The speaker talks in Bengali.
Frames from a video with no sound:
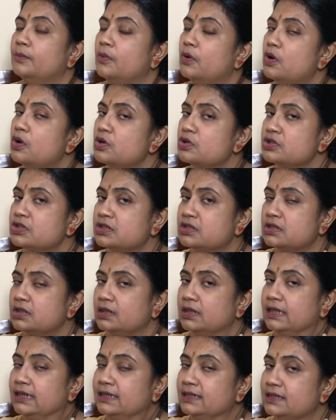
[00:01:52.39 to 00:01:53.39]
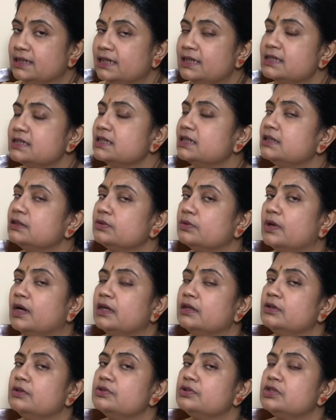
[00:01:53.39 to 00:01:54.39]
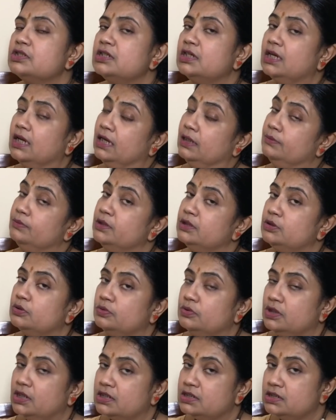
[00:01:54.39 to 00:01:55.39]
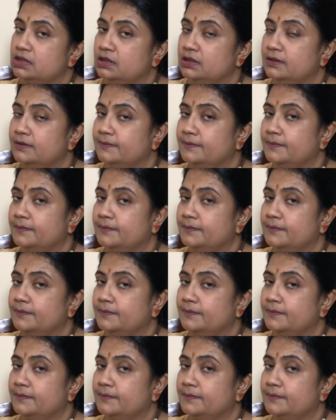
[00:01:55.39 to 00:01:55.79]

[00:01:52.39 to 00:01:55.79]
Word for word: মোস্ট ইন্টেলিজেন্ট ওয়ান হচ্ছে এই মিথুন রাশি